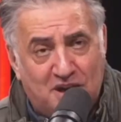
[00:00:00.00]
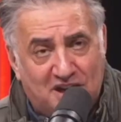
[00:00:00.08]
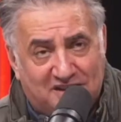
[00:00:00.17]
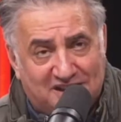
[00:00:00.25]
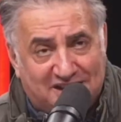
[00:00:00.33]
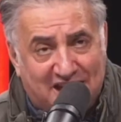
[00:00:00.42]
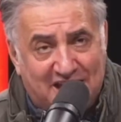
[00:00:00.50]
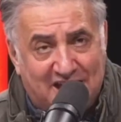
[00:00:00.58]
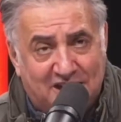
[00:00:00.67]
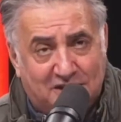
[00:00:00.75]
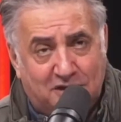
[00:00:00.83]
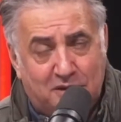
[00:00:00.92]
мы не в
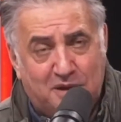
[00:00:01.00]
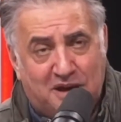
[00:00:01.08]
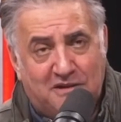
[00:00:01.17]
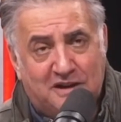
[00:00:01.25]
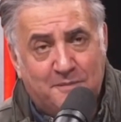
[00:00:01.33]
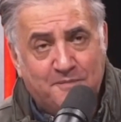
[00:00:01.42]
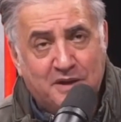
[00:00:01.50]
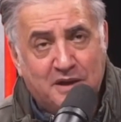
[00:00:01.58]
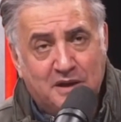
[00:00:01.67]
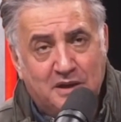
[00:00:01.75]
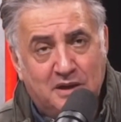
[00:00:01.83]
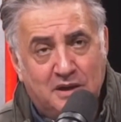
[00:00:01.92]
состоянии сформировать
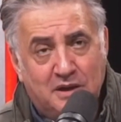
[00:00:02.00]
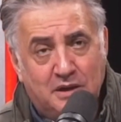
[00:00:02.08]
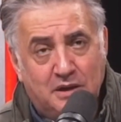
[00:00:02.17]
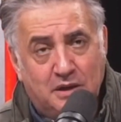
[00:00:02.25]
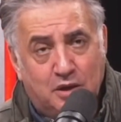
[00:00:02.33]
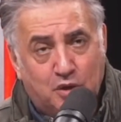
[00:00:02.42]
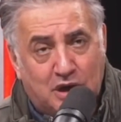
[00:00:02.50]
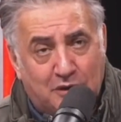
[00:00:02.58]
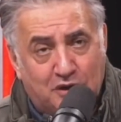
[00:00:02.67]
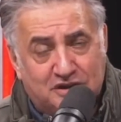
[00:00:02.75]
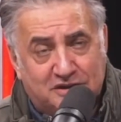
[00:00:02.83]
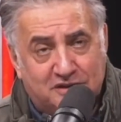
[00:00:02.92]

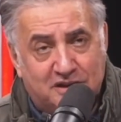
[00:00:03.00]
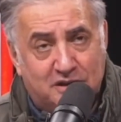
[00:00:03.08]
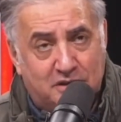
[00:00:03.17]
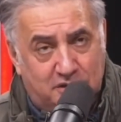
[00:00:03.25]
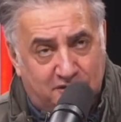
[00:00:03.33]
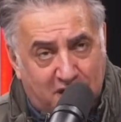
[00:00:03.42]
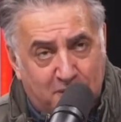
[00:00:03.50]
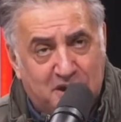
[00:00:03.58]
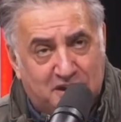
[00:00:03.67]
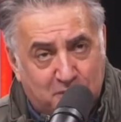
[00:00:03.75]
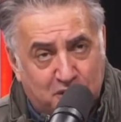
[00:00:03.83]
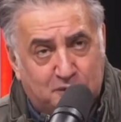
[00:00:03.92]
руководство, и в
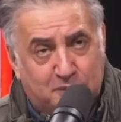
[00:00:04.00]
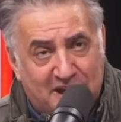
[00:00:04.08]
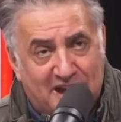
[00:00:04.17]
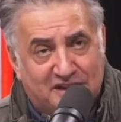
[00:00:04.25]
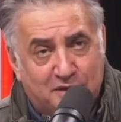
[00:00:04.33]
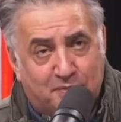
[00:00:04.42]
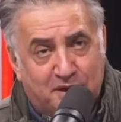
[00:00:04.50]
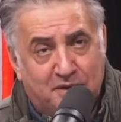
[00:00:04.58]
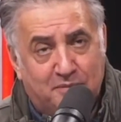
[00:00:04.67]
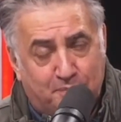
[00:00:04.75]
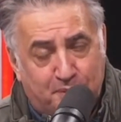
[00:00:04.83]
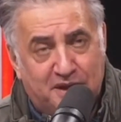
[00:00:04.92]
Армении это будет с понятием
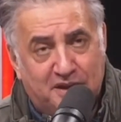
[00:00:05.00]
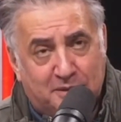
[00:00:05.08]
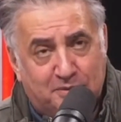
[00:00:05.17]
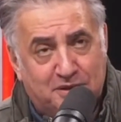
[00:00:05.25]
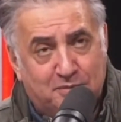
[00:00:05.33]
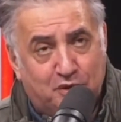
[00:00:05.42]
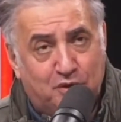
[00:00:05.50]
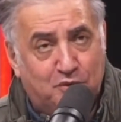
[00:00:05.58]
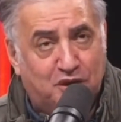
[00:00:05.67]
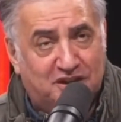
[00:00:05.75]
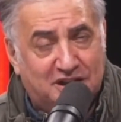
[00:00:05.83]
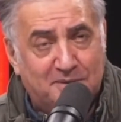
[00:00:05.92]
при, принято, тем более у
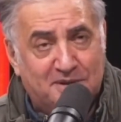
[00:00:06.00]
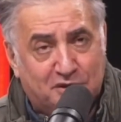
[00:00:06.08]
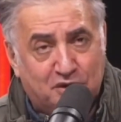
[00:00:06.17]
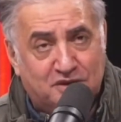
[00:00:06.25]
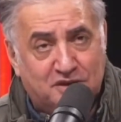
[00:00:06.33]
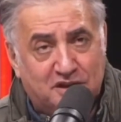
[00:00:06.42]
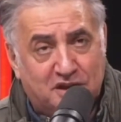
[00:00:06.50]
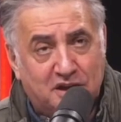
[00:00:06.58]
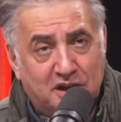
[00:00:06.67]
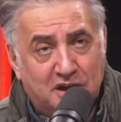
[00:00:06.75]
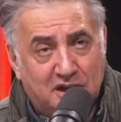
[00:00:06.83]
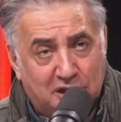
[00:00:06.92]
многих там есть родственники,
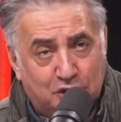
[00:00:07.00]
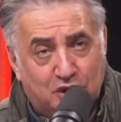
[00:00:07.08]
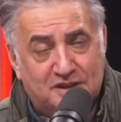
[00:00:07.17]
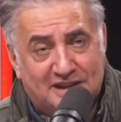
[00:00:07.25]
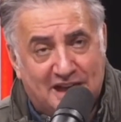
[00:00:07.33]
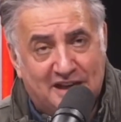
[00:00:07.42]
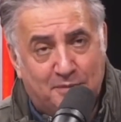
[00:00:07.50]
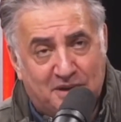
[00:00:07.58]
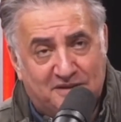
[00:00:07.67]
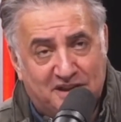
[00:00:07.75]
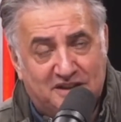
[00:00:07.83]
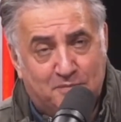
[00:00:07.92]
которые заняли
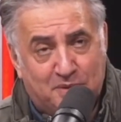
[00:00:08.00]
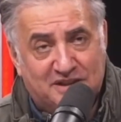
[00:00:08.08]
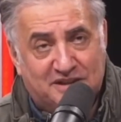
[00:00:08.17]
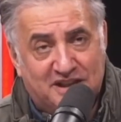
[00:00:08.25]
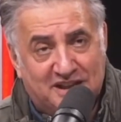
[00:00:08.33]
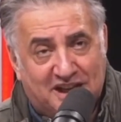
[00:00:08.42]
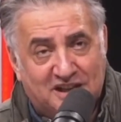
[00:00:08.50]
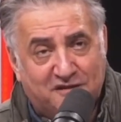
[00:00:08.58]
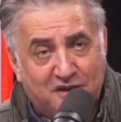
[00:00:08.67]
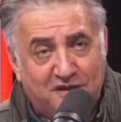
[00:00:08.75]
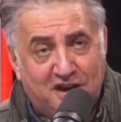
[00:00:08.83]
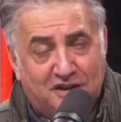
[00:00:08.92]
бы все эти посты и, наконец,
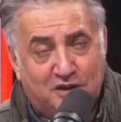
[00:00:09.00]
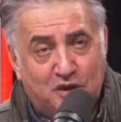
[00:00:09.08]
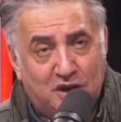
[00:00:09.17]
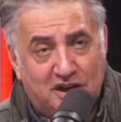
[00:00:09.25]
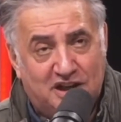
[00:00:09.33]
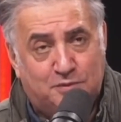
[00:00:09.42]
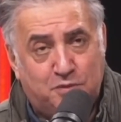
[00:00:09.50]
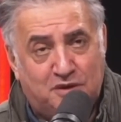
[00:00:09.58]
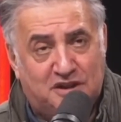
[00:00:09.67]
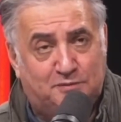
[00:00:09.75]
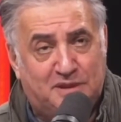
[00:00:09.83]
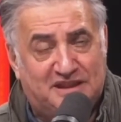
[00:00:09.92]
вывели эту
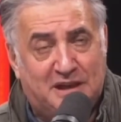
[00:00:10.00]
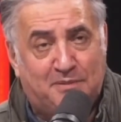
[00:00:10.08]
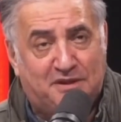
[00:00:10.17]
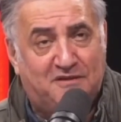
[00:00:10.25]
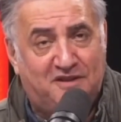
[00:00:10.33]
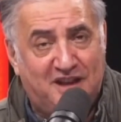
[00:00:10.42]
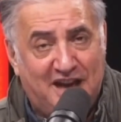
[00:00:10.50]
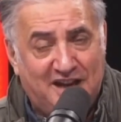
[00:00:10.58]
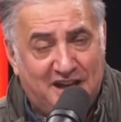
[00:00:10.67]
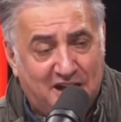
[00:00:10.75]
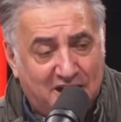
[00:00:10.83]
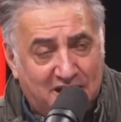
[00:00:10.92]
республику из-под западного
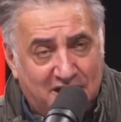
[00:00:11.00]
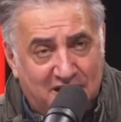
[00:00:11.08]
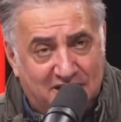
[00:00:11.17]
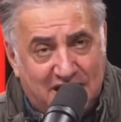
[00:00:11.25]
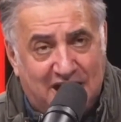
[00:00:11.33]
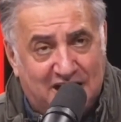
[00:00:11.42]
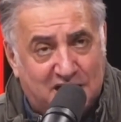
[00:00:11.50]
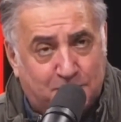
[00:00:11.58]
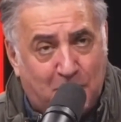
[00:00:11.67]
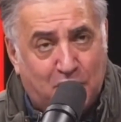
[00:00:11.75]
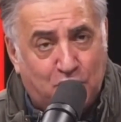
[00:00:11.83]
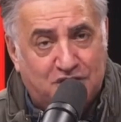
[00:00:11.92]
влияния и дали
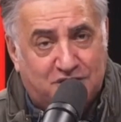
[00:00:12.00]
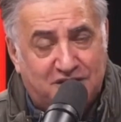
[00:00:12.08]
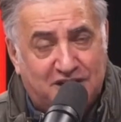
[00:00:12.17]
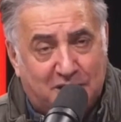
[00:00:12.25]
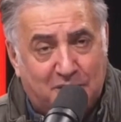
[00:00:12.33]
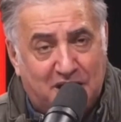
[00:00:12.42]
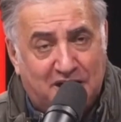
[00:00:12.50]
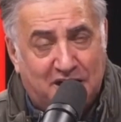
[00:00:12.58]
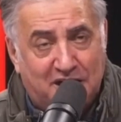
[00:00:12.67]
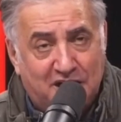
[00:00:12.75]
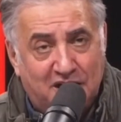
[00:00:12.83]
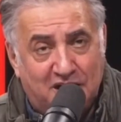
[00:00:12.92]
спокойствие и
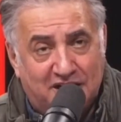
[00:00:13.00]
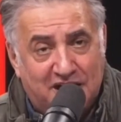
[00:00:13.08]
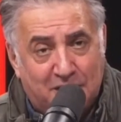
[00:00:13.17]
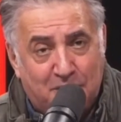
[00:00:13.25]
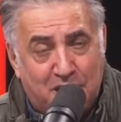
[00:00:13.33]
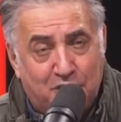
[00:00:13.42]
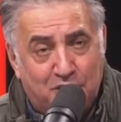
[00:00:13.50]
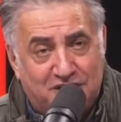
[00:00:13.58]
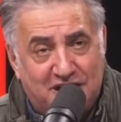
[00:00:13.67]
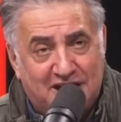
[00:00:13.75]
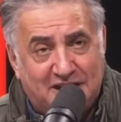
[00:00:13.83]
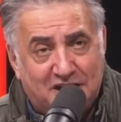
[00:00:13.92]
нормальную, нормальную
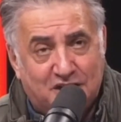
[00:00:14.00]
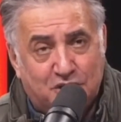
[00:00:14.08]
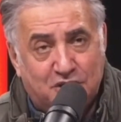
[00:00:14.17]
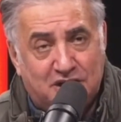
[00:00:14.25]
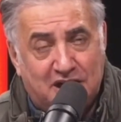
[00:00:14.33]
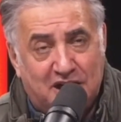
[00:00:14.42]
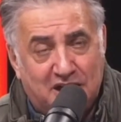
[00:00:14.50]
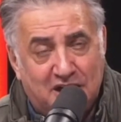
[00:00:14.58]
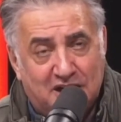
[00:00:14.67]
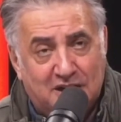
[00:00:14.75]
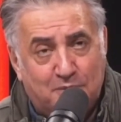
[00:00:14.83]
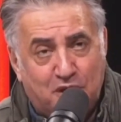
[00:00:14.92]
деятельность для
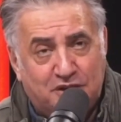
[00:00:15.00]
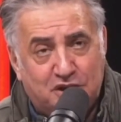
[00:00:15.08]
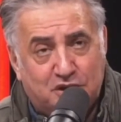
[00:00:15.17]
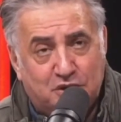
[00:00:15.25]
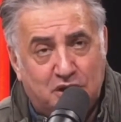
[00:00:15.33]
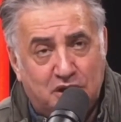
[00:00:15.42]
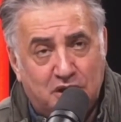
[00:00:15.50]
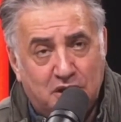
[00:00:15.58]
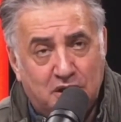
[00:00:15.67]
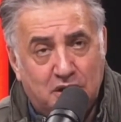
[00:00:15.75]
работы, что ли?